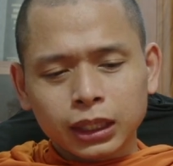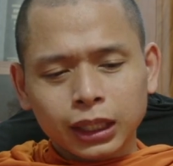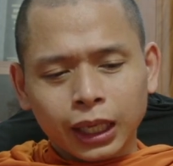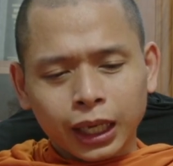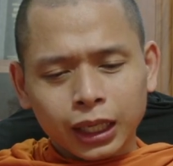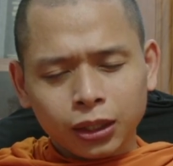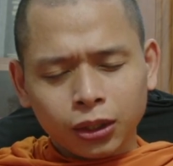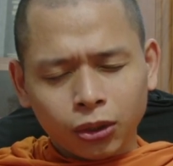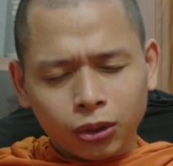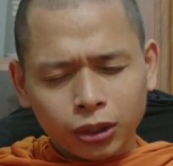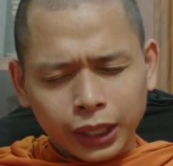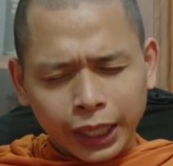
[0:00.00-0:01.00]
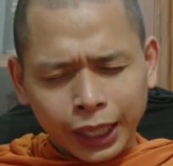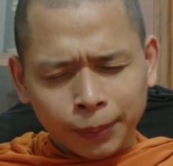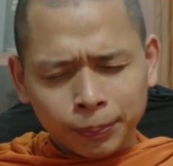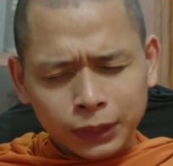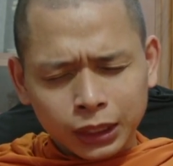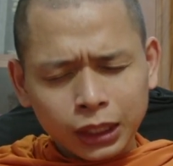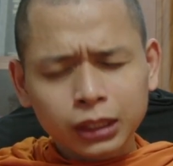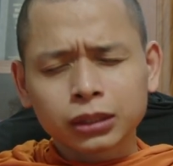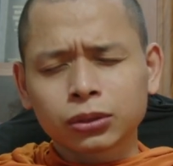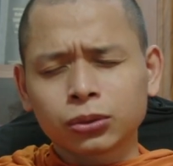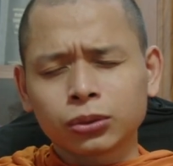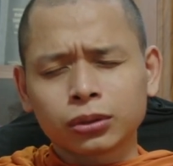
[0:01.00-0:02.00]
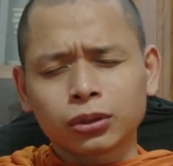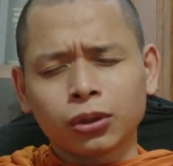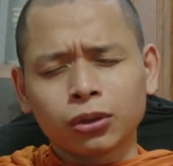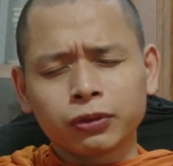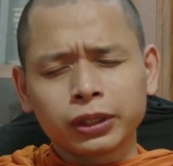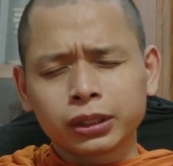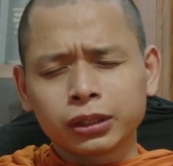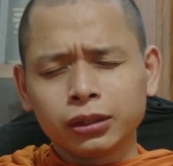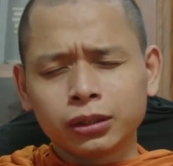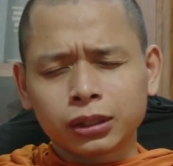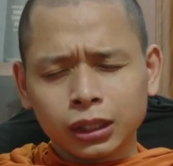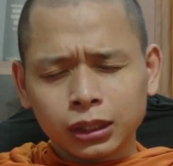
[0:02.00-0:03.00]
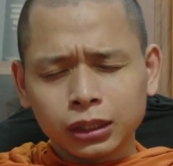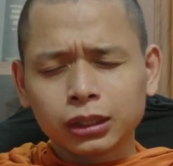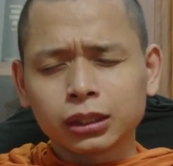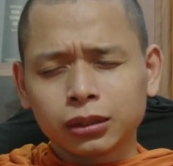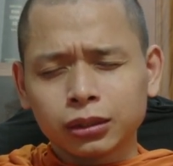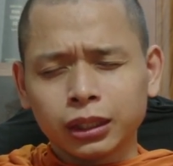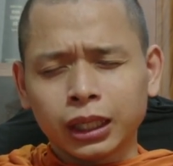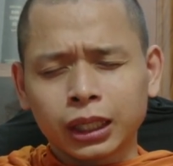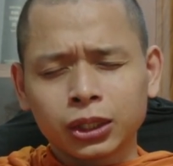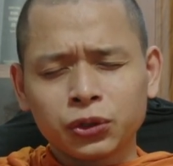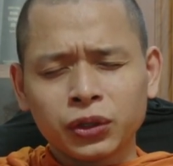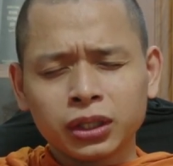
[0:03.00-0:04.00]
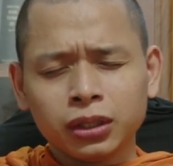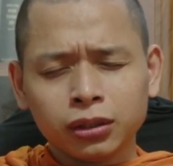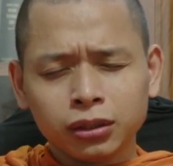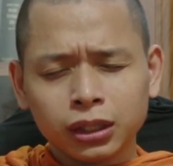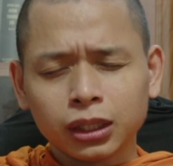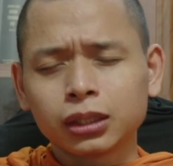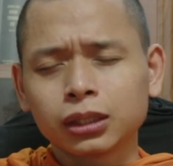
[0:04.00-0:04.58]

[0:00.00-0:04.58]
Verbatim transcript: cái khó làm nhất đối với cư sĩ là cái chuyện giữ giới